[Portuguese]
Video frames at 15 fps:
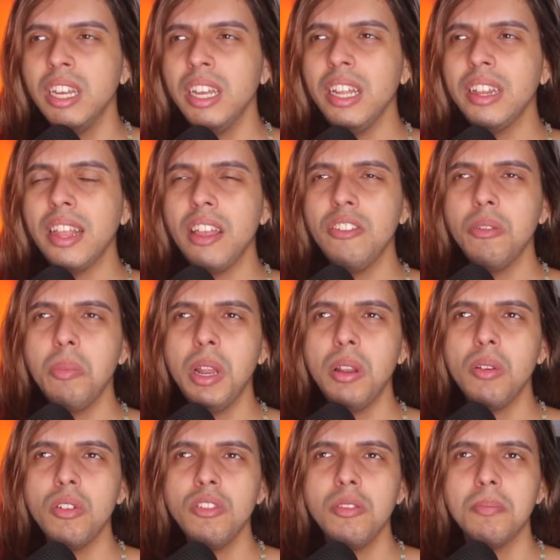E tem de
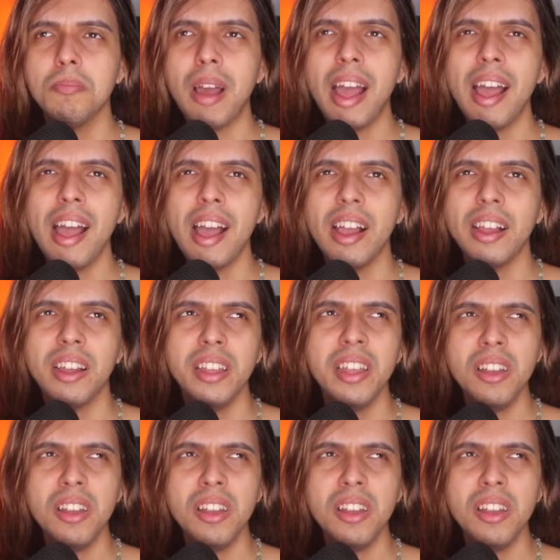milhões de marcas.